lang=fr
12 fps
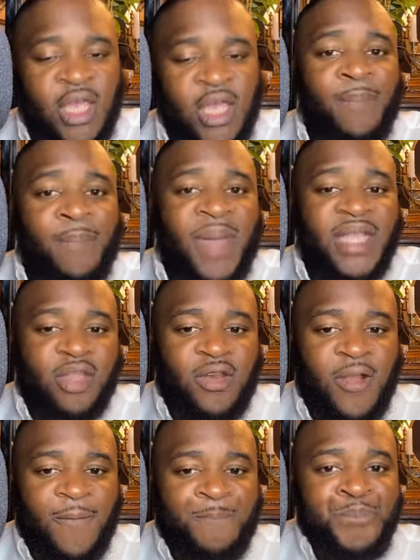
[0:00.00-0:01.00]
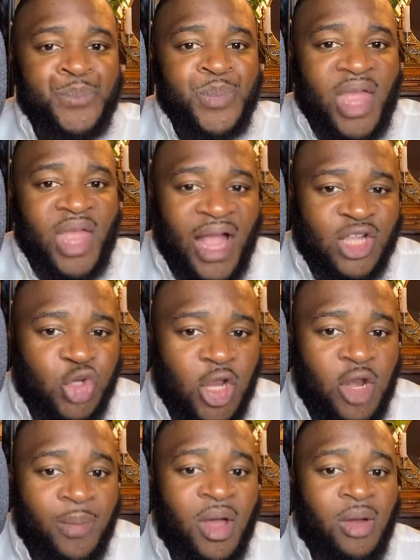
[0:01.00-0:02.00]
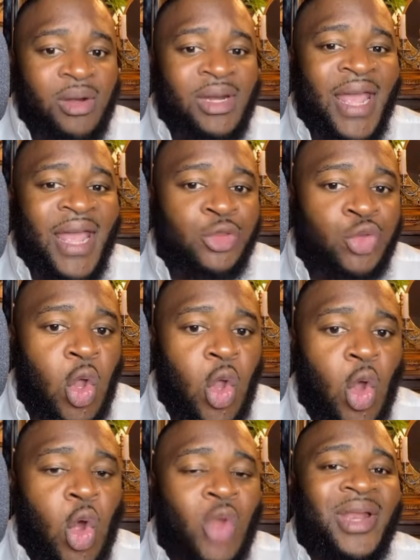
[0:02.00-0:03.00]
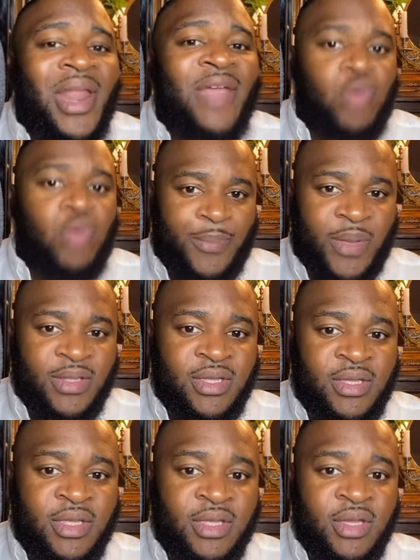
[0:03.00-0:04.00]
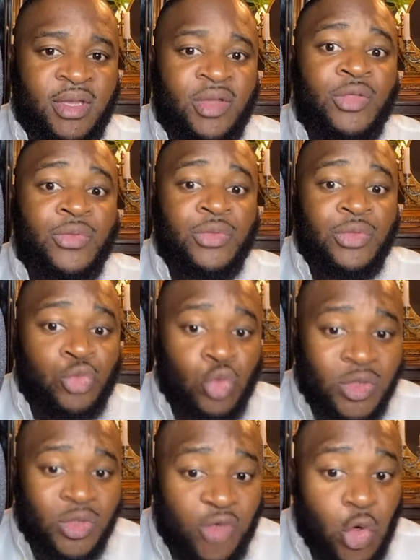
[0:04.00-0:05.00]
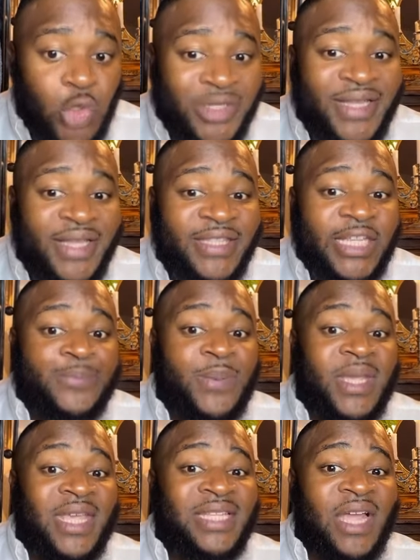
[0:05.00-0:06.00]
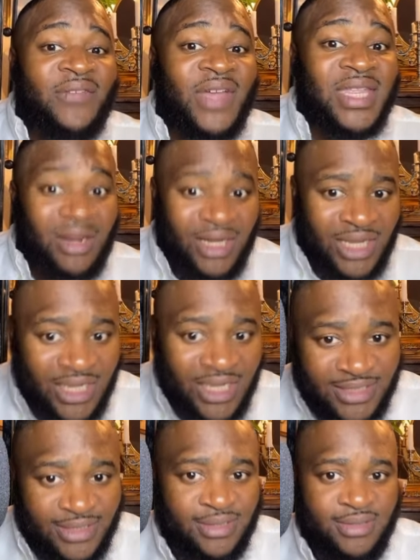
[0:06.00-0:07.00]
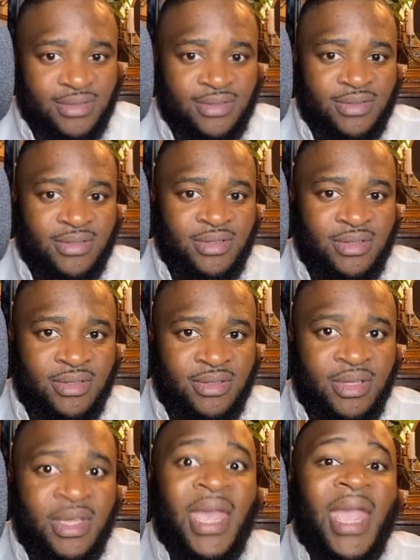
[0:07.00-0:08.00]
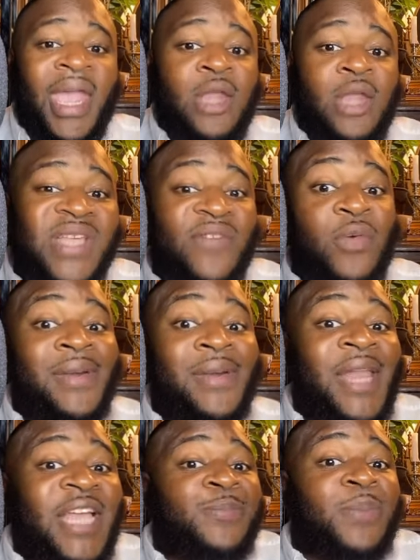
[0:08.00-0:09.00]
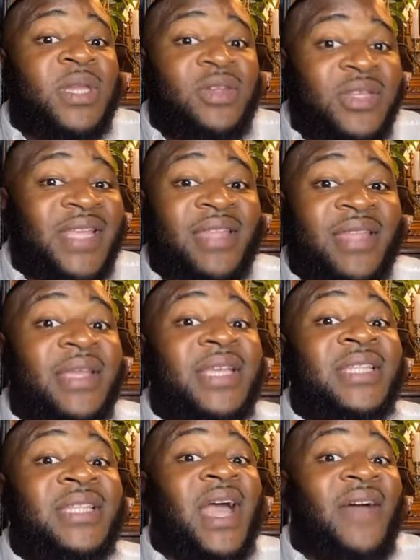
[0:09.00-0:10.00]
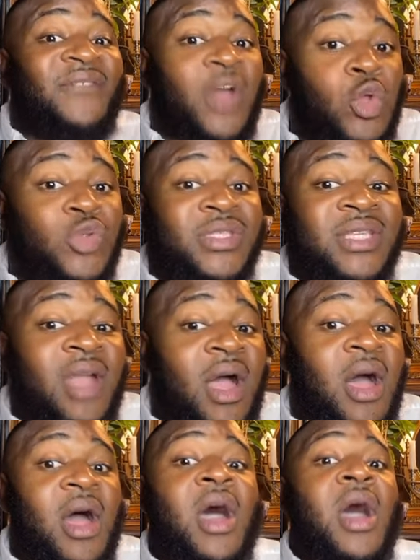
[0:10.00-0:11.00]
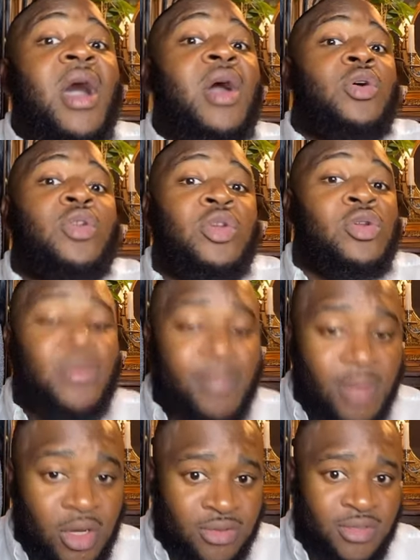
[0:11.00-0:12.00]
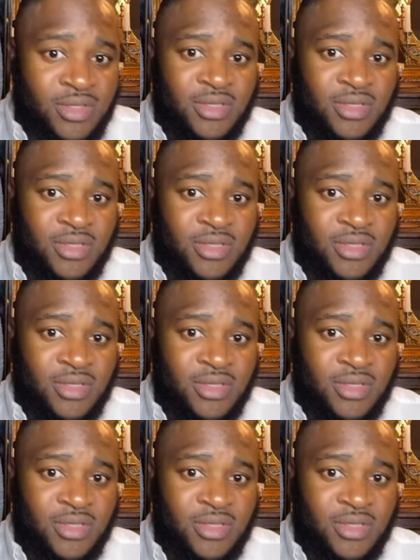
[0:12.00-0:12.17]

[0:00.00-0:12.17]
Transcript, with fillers: Maintenant, actuellement, les deux, on ne les voit pas. Nous avons le Saint-Esprit qui travaille dans l'Église. Et nous avons l'esprit de Satan qui travaille aussi dans le monde.